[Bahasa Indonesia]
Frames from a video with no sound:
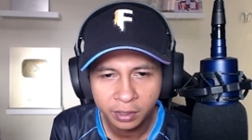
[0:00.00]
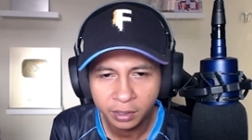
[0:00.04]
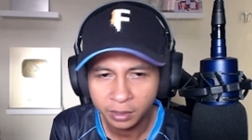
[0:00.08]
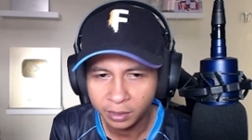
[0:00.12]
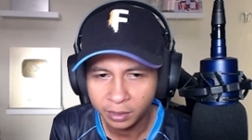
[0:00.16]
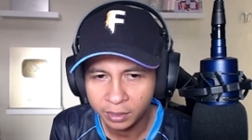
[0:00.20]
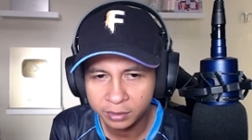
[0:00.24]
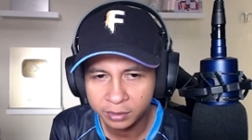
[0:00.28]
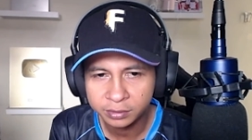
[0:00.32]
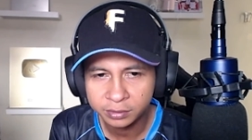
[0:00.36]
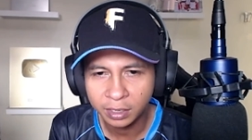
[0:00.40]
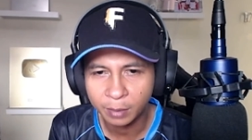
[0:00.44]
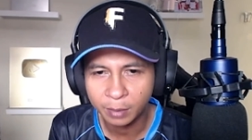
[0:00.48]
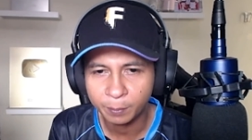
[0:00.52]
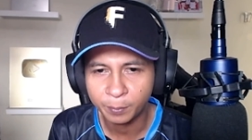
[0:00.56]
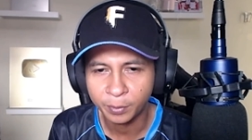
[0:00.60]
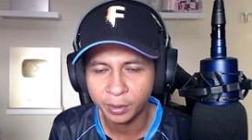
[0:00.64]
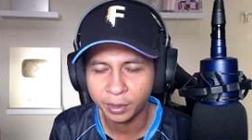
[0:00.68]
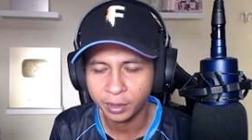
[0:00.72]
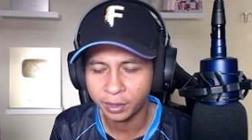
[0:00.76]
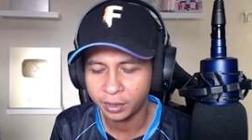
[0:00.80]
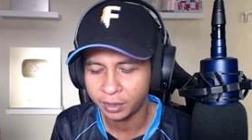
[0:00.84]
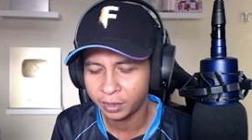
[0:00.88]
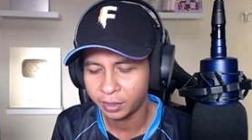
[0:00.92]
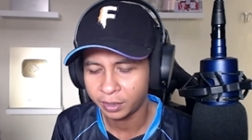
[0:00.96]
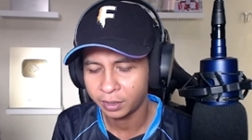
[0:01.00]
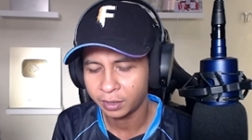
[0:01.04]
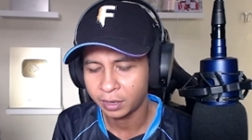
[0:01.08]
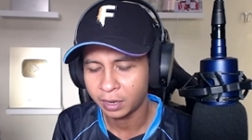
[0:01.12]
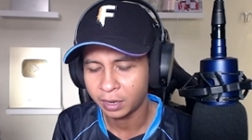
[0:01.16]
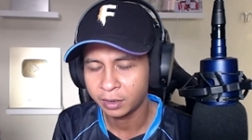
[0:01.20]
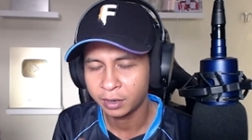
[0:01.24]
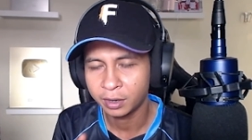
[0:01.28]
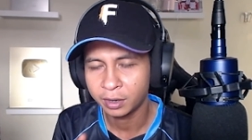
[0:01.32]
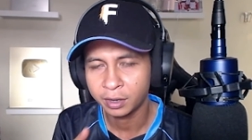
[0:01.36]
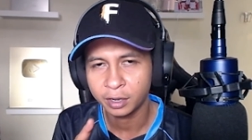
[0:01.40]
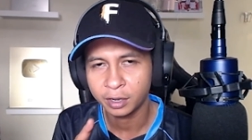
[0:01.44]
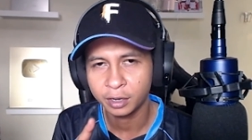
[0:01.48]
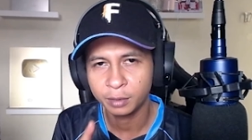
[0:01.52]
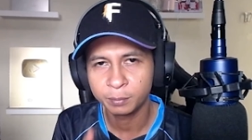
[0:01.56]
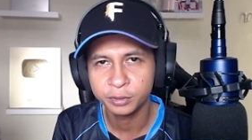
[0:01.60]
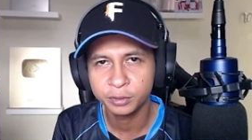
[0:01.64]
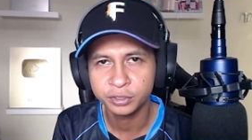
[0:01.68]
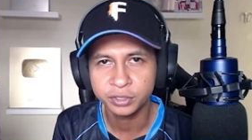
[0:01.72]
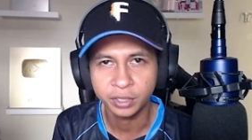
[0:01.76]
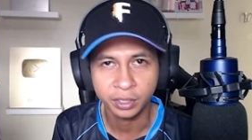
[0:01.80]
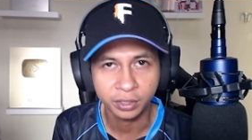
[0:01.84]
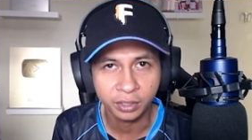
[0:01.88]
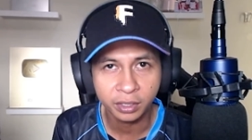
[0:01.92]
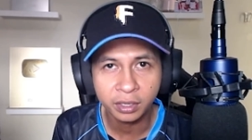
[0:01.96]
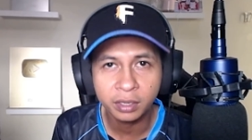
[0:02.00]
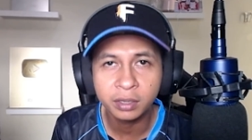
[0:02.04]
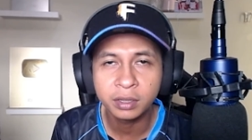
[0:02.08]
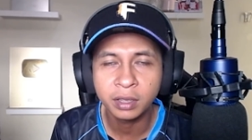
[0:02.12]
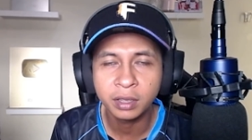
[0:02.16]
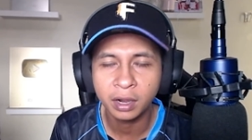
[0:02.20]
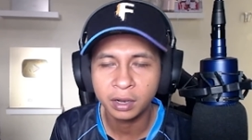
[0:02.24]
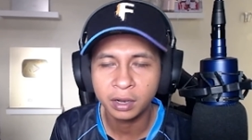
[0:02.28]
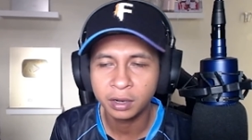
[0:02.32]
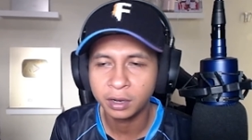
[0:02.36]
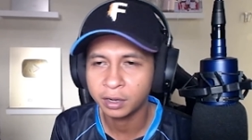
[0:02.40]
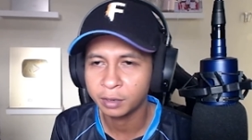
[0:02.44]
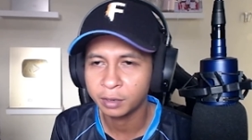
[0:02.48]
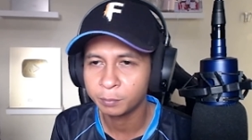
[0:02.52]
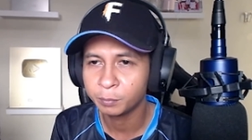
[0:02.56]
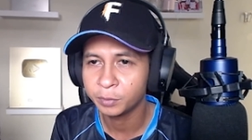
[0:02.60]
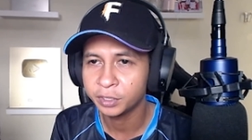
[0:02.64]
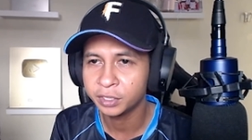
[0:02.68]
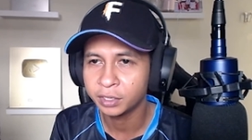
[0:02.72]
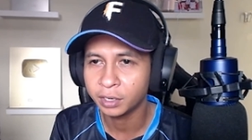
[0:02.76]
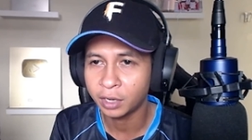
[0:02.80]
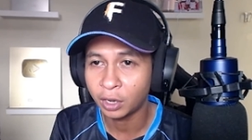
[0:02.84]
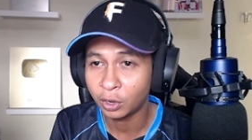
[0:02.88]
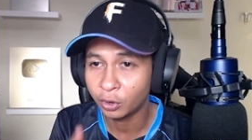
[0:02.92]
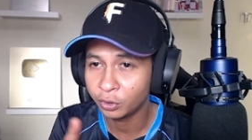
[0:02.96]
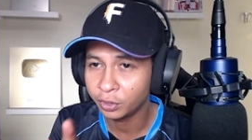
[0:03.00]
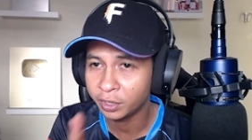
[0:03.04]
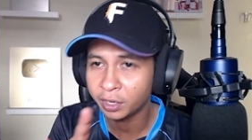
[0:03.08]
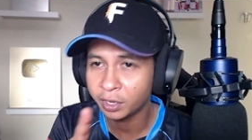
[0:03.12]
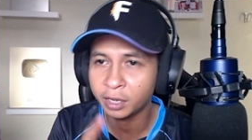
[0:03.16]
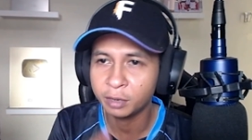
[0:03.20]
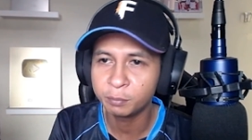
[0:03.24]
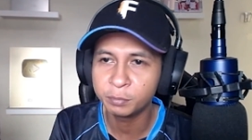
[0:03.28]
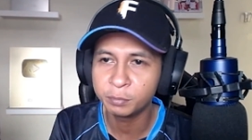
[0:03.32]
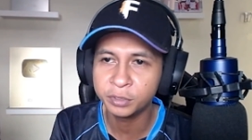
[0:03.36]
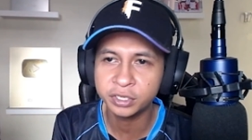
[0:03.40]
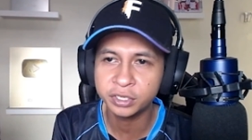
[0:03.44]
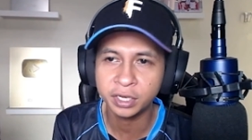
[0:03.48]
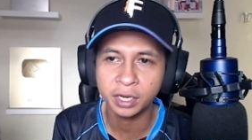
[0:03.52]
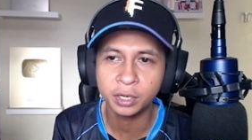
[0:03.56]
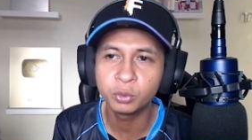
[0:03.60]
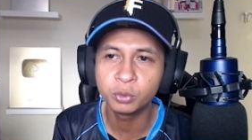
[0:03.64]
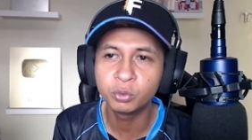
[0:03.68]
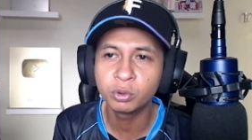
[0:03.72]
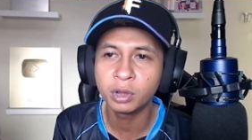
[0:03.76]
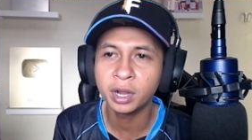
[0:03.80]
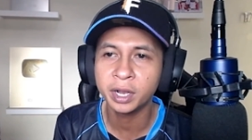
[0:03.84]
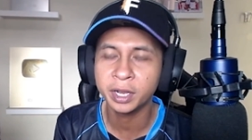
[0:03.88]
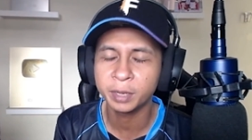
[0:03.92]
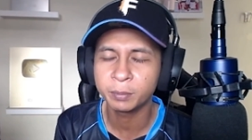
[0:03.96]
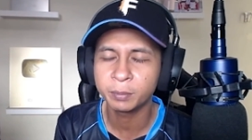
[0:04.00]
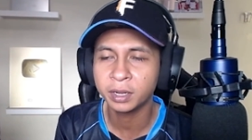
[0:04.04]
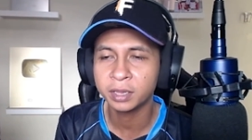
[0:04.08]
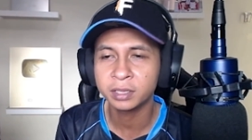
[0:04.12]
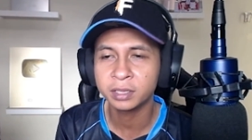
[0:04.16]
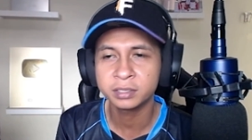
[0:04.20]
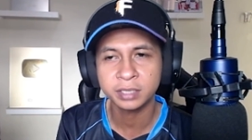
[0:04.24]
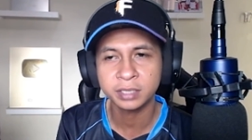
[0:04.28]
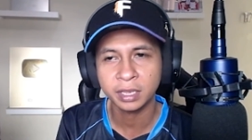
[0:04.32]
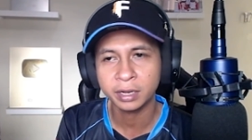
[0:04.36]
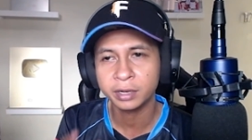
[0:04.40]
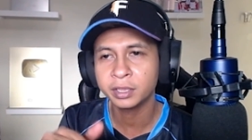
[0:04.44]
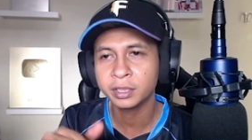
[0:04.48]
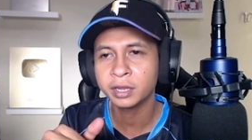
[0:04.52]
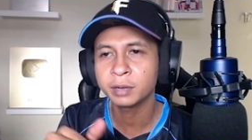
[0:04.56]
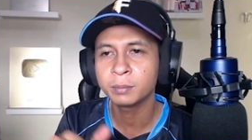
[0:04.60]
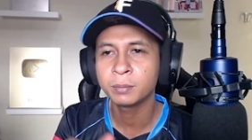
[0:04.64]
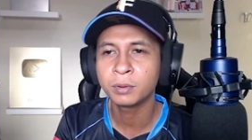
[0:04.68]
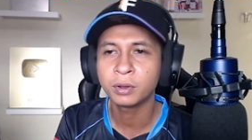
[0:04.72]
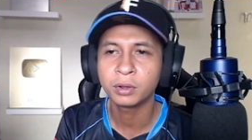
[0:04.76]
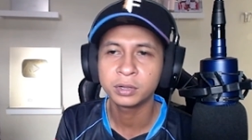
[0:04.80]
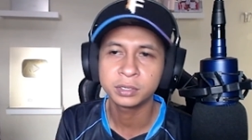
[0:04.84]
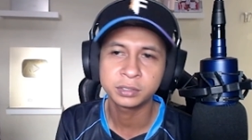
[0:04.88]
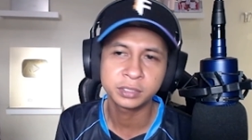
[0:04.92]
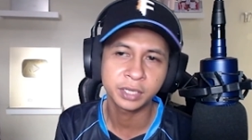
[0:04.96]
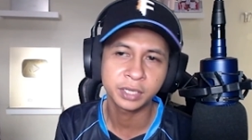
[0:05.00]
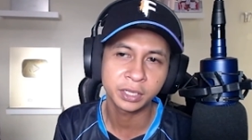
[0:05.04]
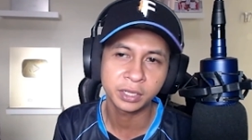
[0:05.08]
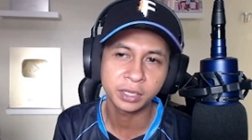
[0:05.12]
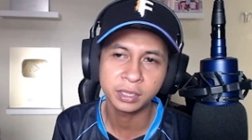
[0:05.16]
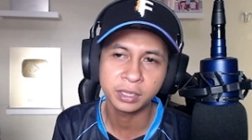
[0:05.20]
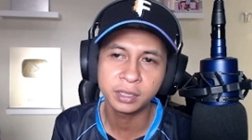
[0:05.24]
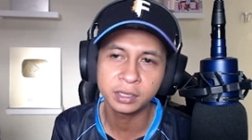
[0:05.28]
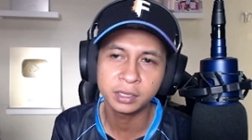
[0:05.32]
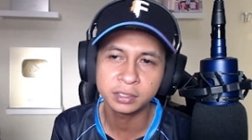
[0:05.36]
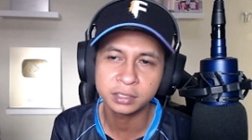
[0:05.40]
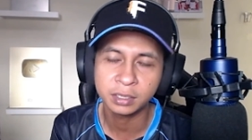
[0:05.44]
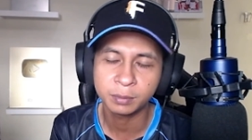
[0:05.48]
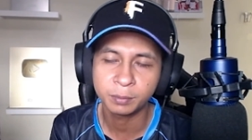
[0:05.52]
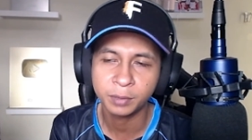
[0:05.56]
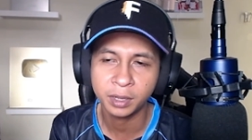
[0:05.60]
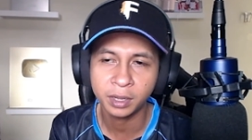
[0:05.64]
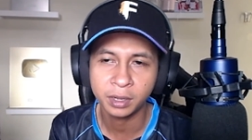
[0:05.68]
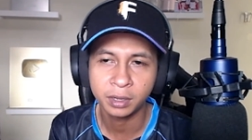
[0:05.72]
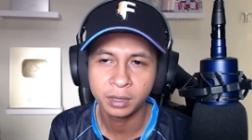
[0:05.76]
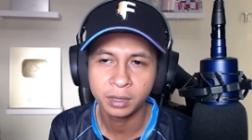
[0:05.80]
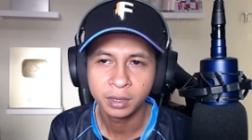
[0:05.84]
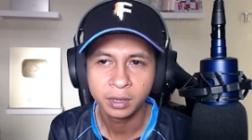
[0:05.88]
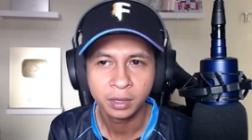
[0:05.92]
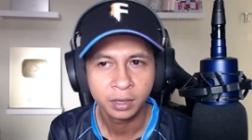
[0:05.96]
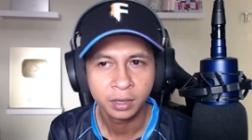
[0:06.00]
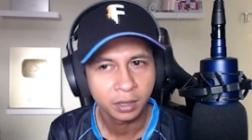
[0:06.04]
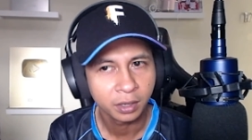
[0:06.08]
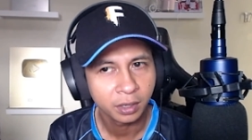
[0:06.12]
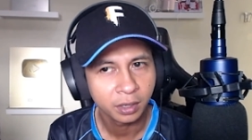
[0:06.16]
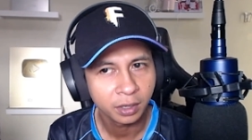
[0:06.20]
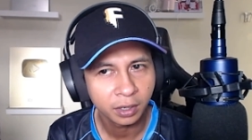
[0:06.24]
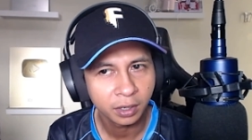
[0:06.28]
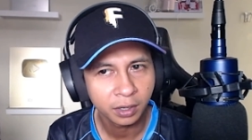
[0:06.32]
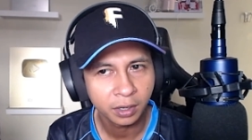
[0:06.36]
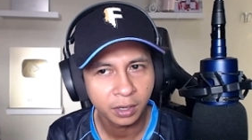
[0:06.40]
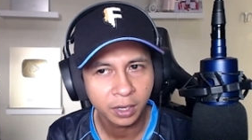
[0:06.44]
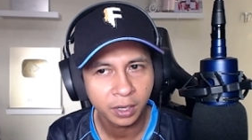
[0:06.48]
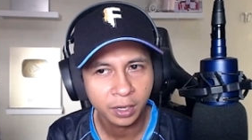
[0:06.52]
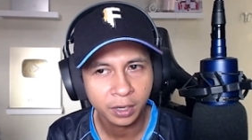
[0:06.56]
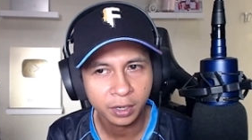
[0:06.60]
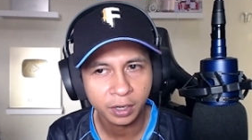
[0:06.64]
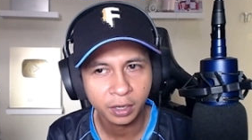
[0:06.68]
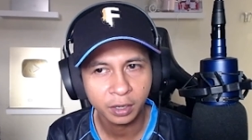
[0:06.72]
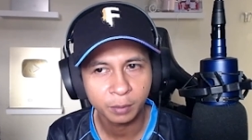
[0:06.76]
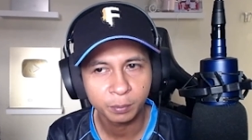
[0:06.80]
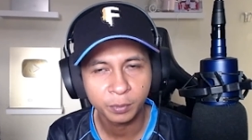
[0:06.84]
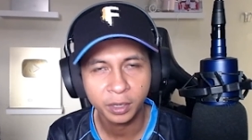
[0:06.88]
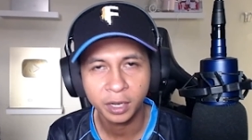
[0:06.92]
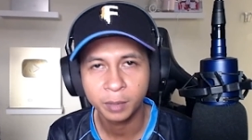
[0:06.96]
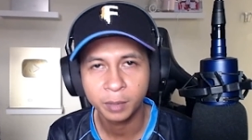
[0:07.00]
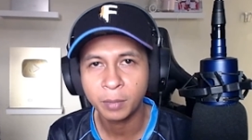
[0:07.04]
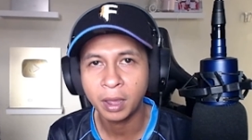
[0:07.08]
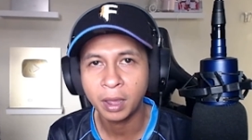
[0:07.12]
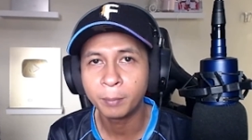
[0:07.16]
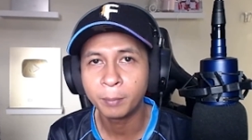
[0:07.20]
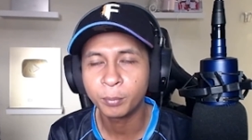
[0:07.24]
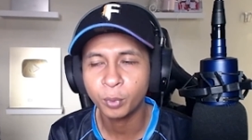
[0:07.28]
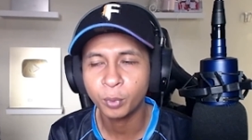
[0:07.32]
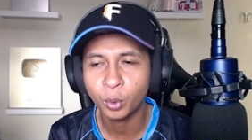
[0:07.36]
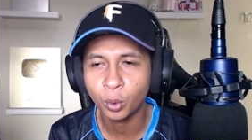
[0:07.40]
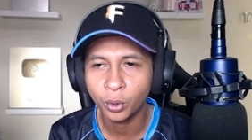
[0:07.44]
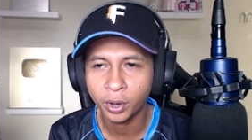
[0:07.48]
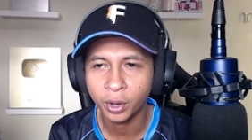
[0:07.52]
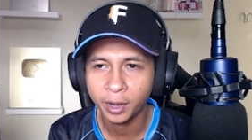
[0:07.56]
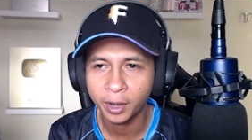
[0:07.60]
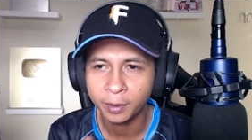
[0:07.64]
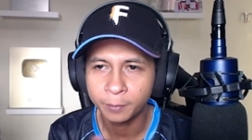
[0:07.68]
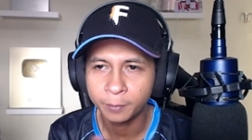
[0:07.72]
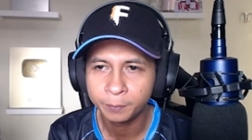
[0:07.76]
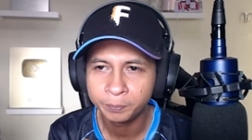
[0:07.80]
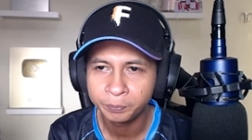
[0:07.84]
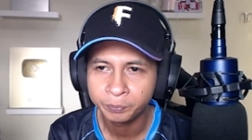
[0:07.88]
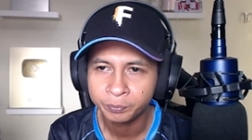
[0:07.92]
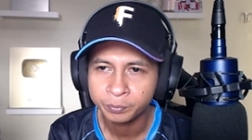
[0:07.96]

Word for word: Gila sih HP ada Realme C3 dari kalau ini Realme C2 nih berarti serinya di bawah C3 sama uh, Realme 5 Pro ya.